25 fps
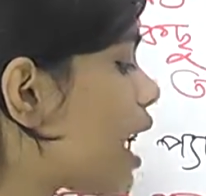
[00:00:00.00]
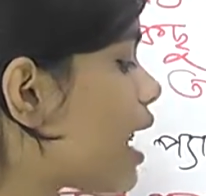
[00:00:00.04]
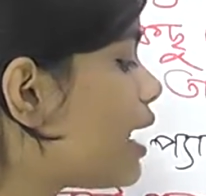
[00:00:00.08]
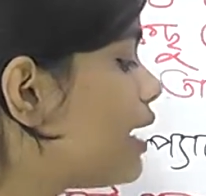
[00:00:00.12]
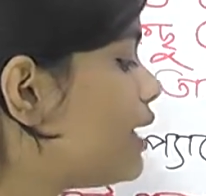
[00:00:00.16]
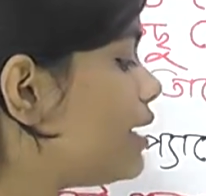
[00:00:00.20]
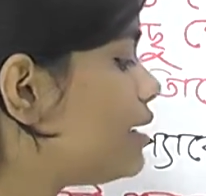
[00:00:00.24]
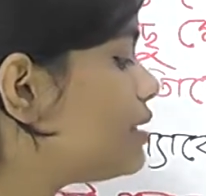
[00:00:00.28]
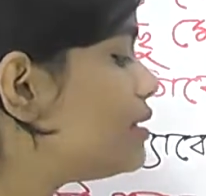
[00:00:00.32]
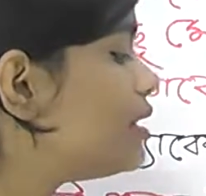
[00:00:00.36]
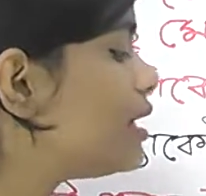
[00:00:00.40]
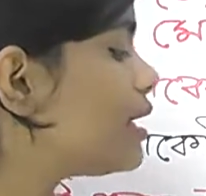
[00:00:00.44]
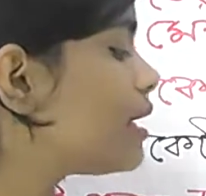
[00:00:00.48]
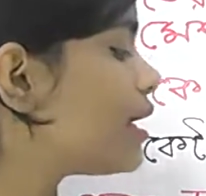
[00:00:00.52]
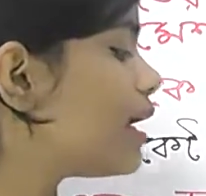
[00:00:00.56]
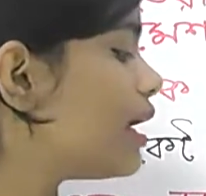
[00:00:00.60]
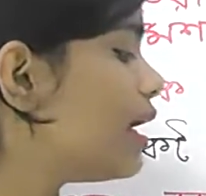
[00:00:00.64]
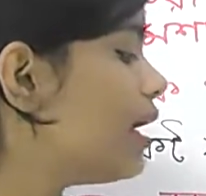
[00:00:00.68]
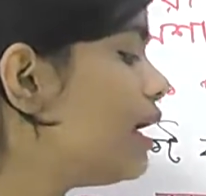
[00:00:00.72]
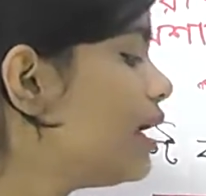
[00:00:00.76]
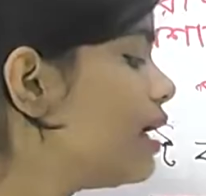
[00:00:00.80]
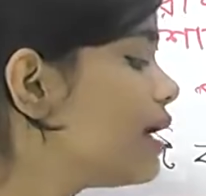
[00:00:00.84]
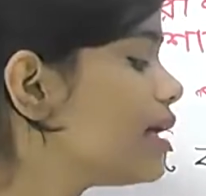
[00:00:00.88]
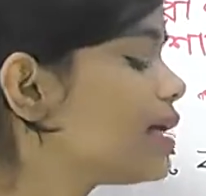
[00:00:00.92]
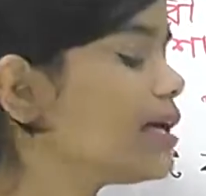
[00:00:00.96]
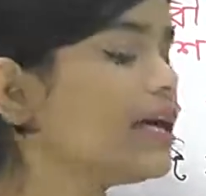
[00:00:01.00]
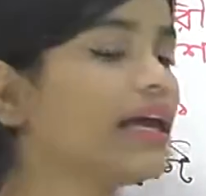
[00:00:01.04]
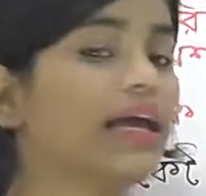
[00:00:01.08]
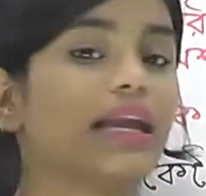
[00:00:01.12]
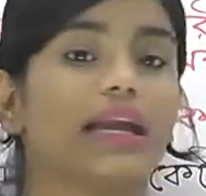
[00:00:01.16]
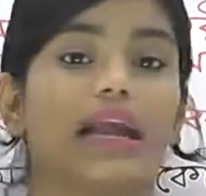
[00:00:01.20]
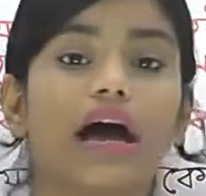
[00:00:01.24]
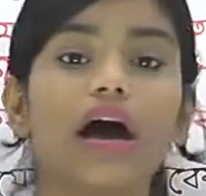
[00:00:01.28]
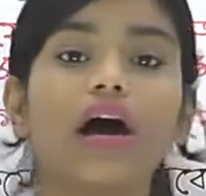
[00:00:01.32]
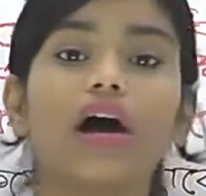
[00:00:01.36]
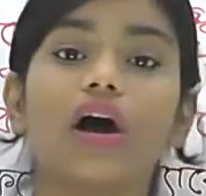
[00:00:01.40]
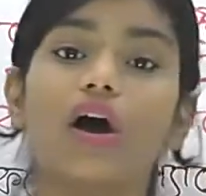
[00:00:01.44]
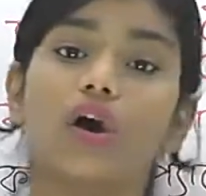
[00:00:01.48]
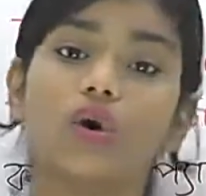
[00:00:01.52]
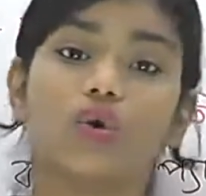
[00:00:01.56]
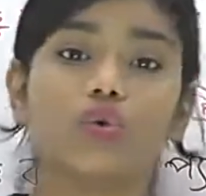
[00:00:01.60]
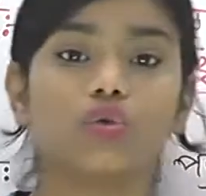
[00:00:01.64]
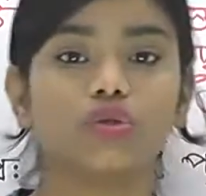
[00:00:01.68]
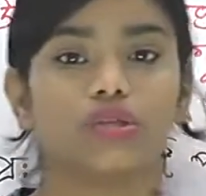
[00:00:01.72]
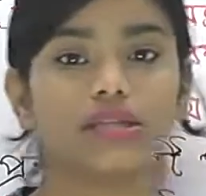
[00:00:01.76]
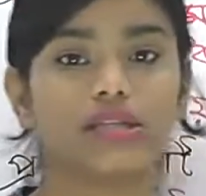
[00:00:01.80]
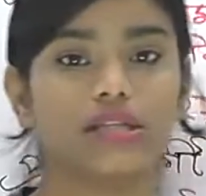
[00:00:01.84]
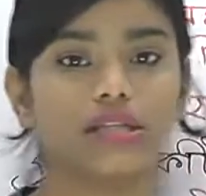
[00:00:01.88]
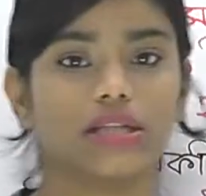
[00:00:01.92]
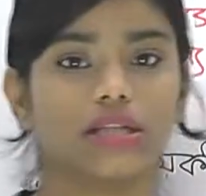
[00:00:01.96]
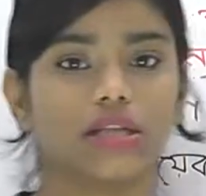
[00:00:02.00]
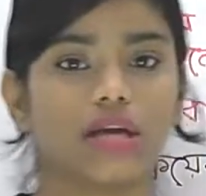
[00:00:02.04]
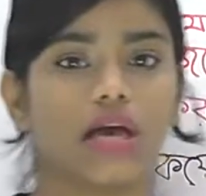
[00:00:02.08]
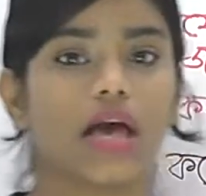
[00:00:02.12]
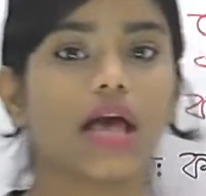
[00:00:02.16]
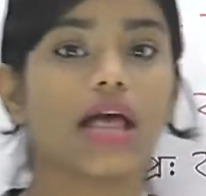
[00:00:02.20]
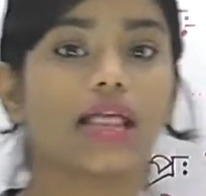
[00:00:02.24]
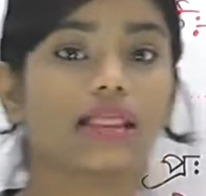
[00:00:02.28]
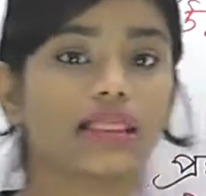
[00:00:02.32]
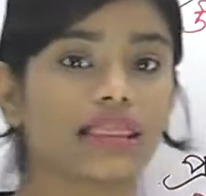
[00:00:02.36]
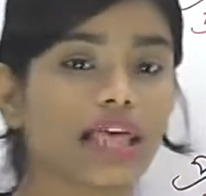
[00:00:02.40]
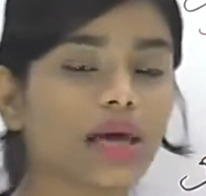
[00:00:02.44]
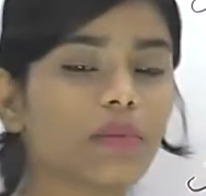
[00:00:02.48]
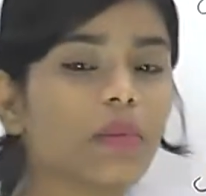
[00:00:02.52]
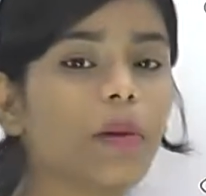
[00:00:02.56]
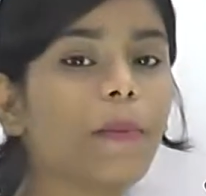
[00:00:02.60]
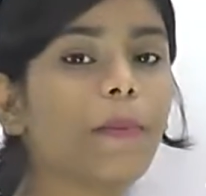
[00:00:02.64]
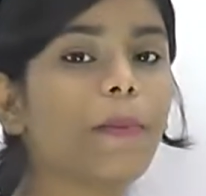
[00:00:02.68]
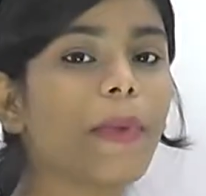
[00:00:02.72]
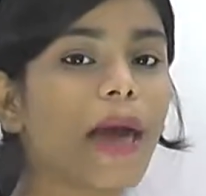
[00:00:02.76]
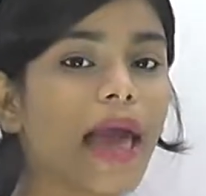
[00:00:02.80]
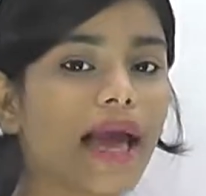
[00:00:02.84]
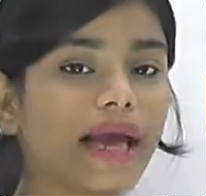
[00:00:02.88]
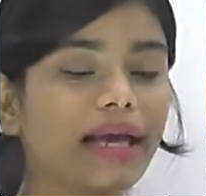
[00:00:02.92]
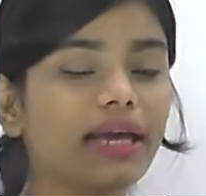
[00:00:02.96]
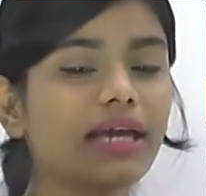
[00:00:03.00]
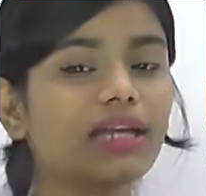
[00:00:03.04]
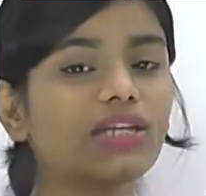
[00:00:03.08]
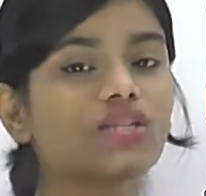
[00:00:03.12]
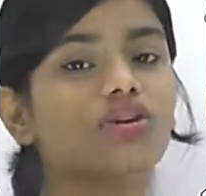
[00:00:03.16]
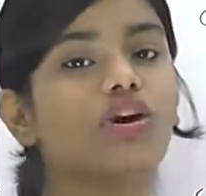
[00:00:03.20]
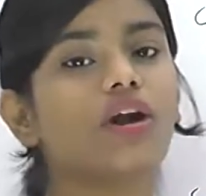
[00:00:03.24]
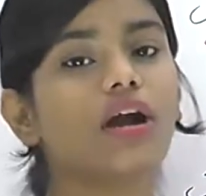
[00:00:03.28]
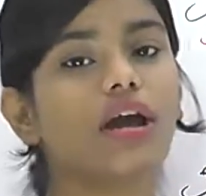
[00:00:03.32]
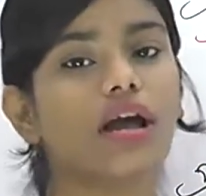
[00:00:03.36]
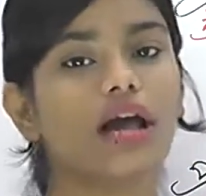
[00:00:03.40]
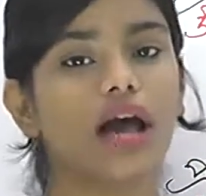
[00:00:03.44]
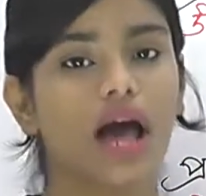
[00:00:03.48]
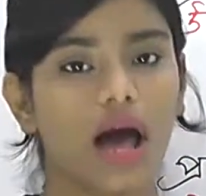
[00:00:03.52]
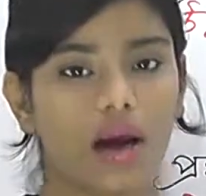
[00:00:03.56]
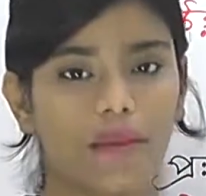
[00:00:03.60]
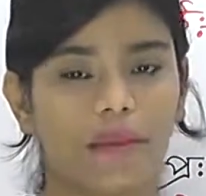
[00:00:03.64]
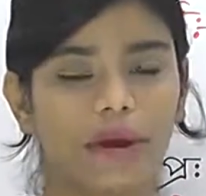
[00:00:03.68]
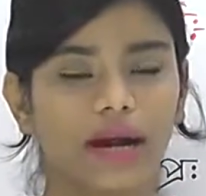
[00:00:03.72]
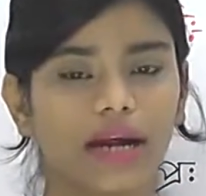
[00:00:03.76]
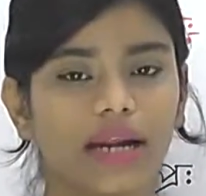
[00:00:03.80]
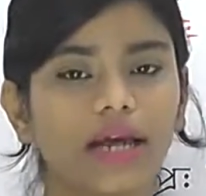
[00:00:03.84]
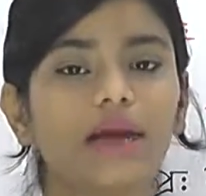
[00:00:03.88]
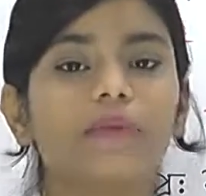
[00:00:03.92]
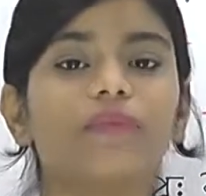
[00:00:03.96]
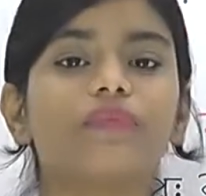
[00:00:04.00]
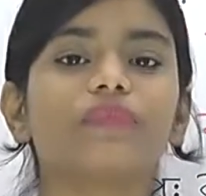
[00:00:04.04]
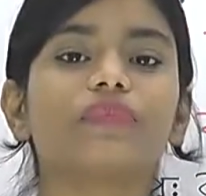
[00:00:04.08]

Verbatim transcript: তারিখ দেখে কেনা উচিত দেখবে প্যাকেট করা খাবারে